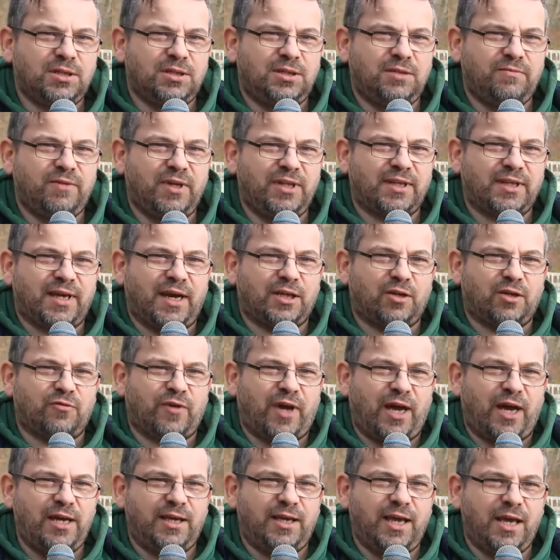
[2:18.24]
die Windräder
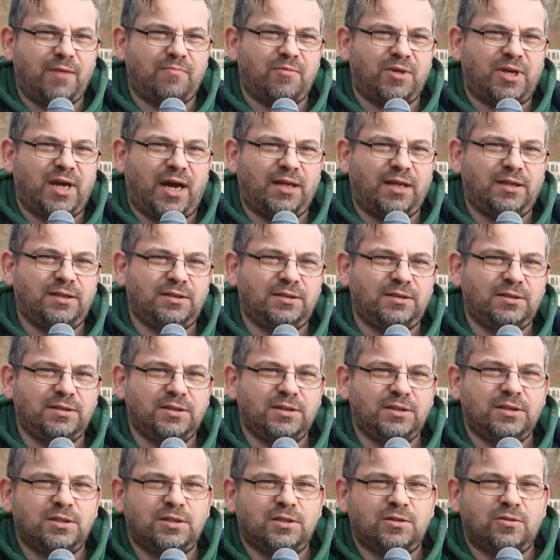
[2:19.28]
freigeben kann
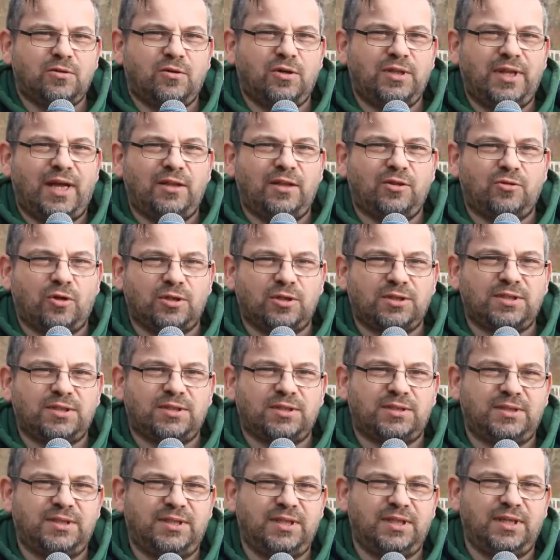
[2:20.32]
und dann dort
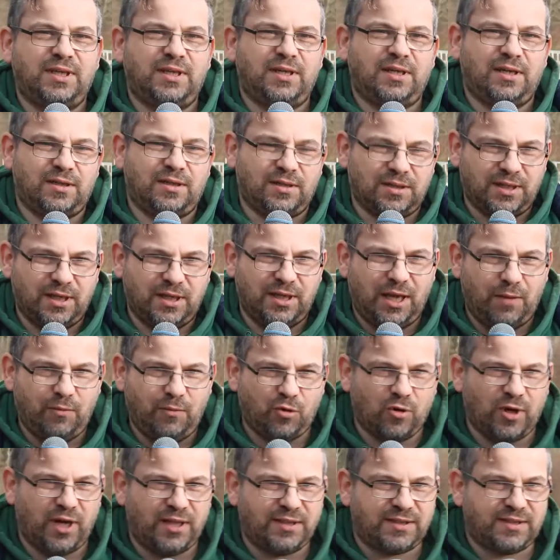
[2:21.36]
die
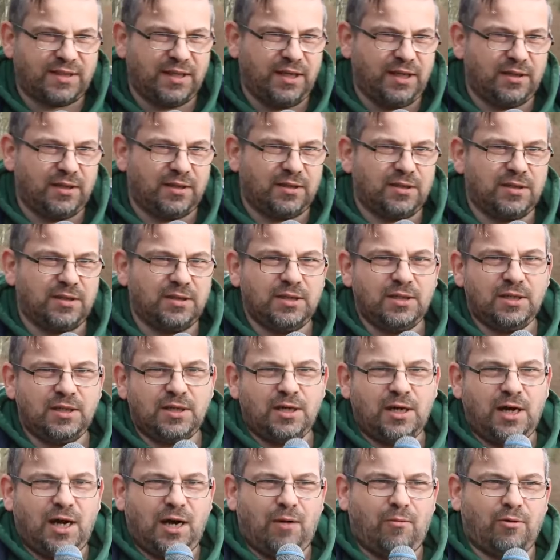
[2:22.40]
Genehmigung entziehen
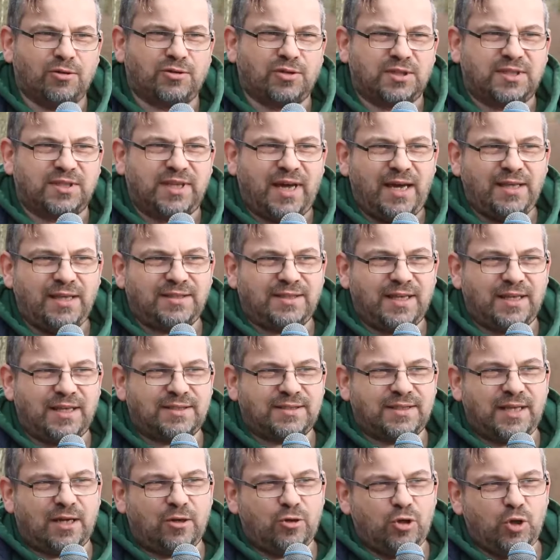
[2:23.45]
aber zurzeit
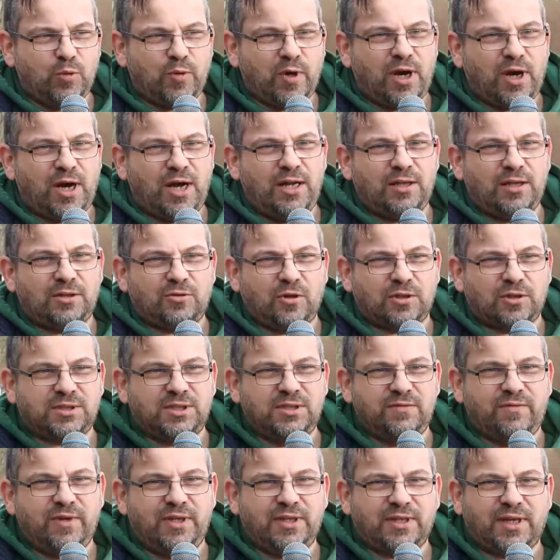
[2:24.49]
setzt er überall dort
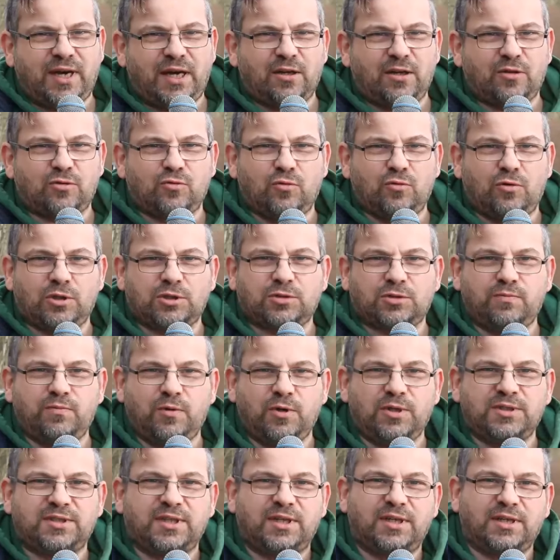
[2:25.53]
die Windräder durch,
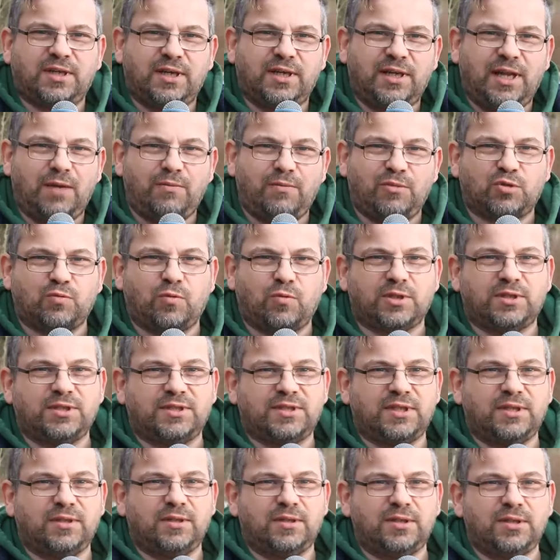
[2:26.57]
wo sie genehmigt worden
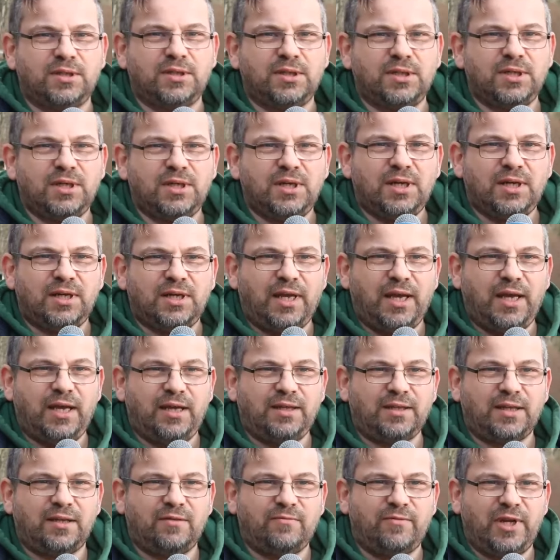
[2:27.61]
sind.
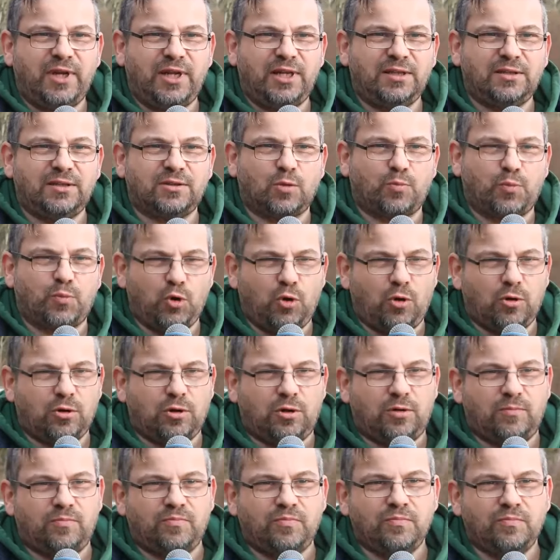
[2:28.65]
Gegen den Willen der
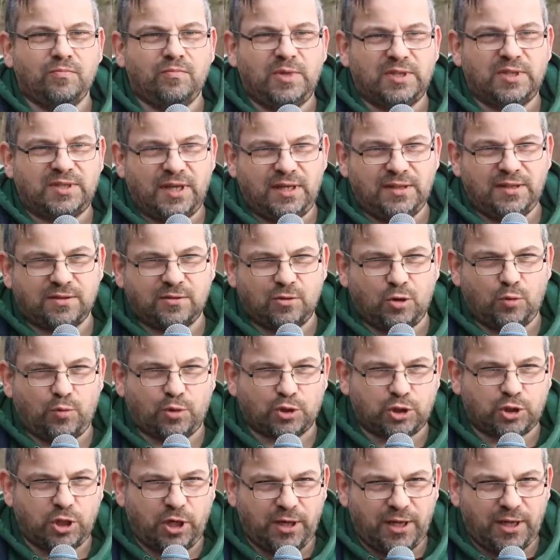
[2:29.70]
Bürger. Wir sehen es in
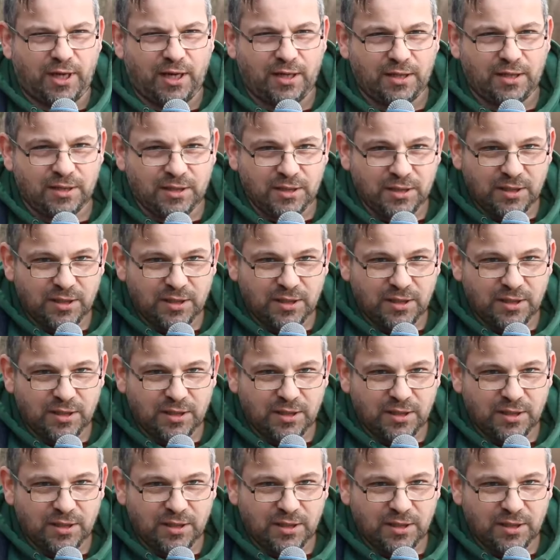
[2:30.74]
Oberschöne,